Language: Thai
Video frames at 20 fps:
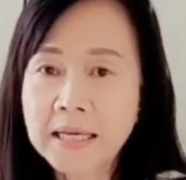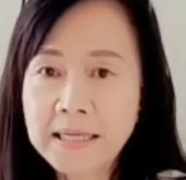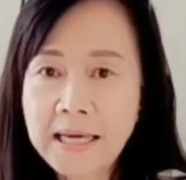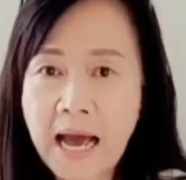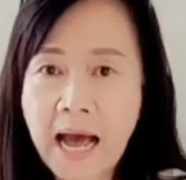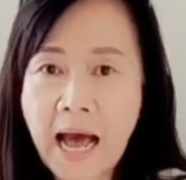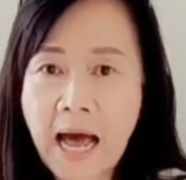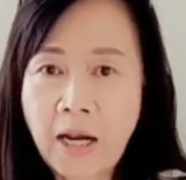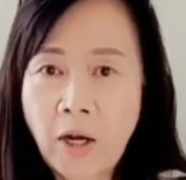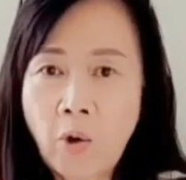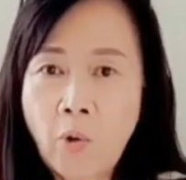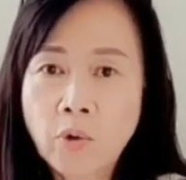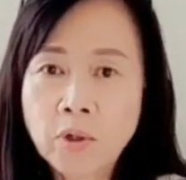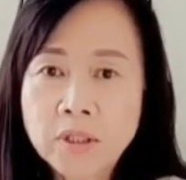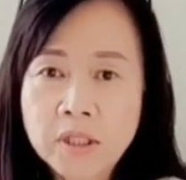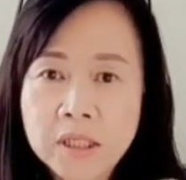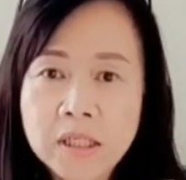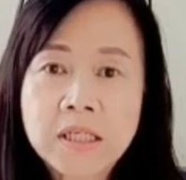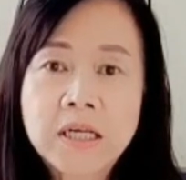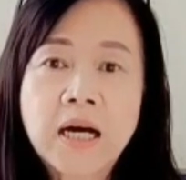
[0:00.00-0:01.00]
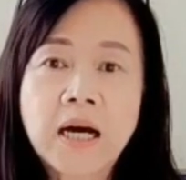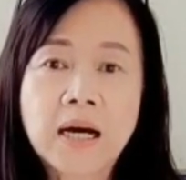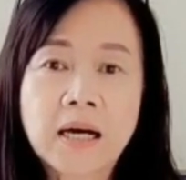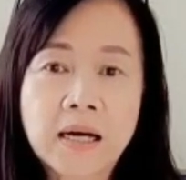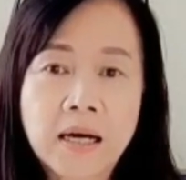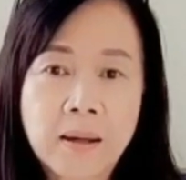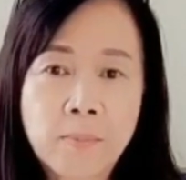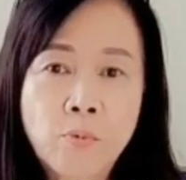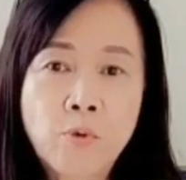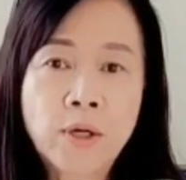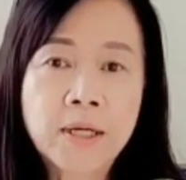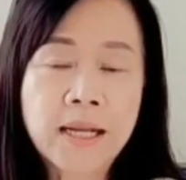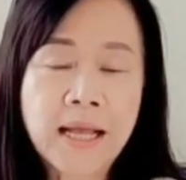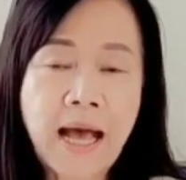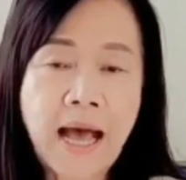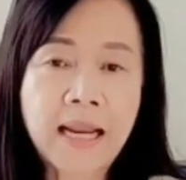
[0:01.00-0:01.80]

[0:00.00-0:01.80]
อย่าหลงเชื่อขบวน